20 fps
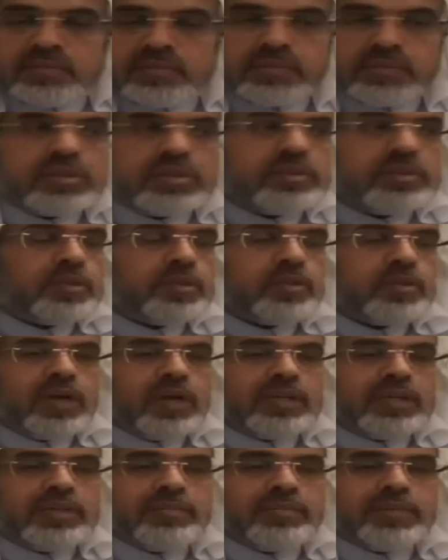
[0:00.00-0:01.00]
ممكن يجيبوا لك
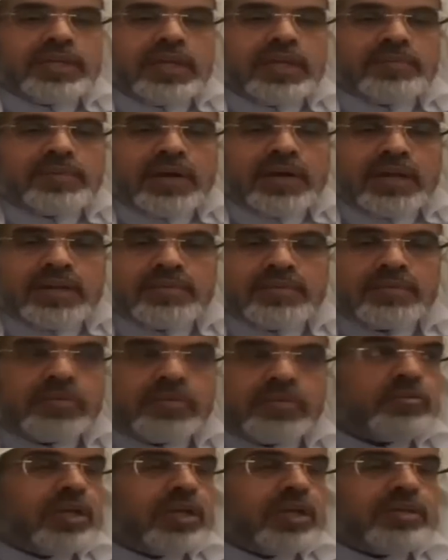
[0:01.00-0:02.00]
واحدة من نيبال
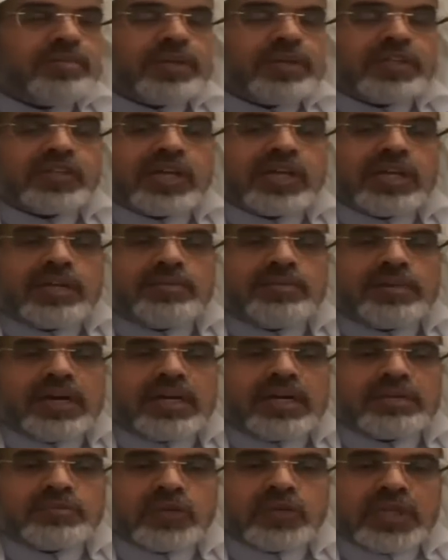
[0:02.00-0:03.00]
ممكن واحدة ما تتكلم لا
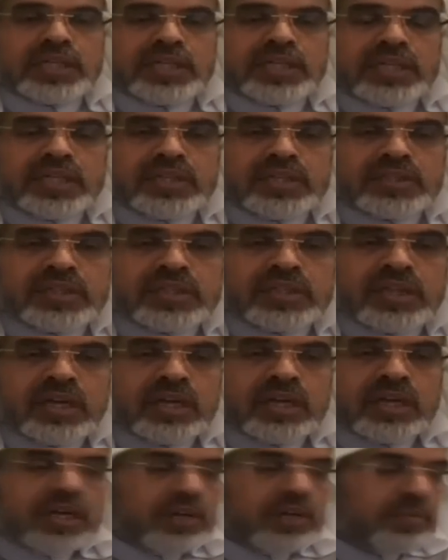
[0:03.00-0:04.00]
عربي ولا إنجليزي
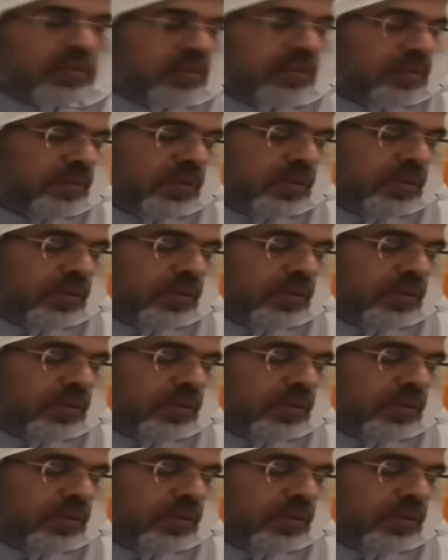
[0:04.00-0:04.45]
ممكن يجيبوا لك